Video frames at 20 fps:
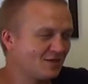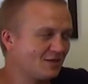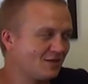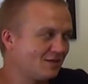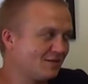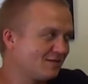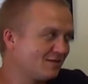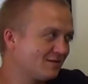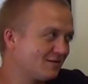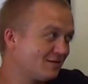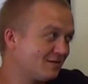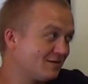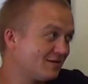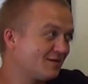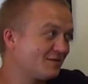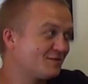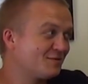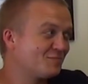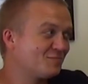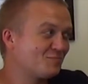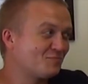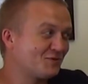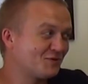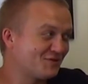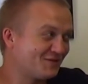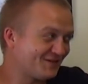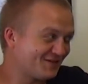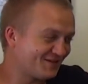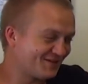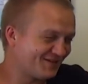клиентки дарят
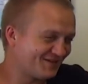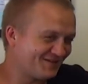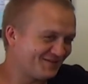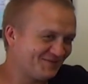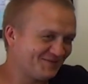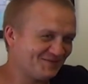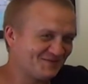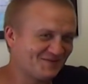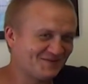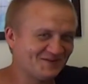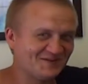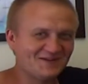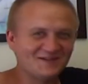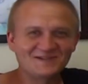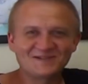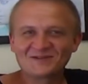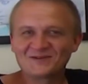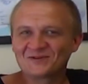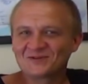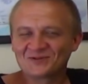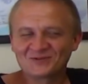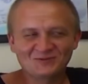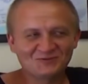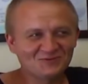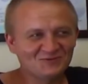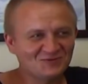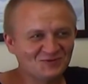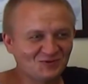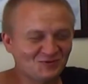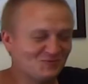подарки. Да. Я знаю,
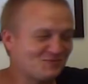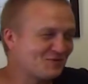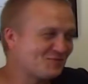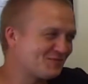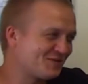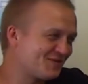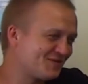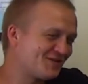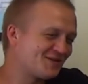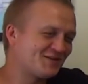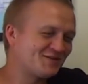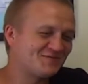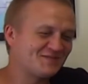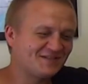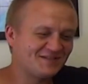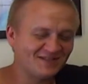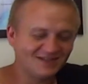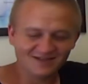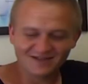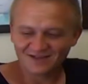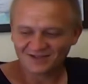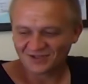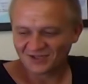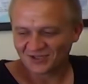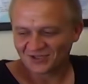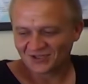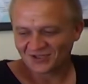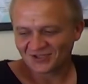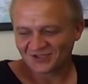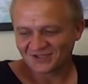что любят подарки все,
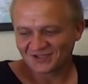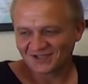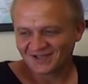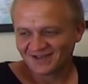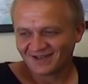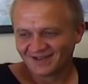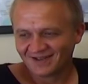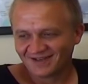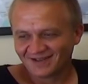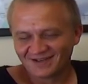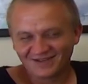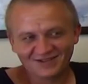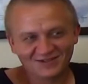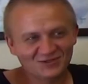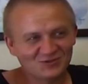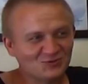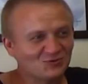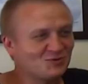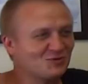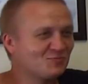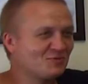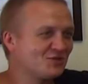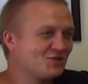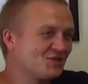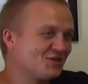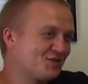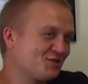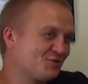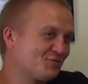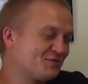конечно же. И что тебе
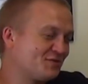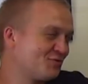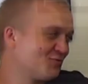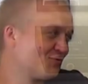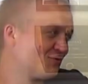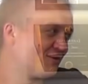чаще всего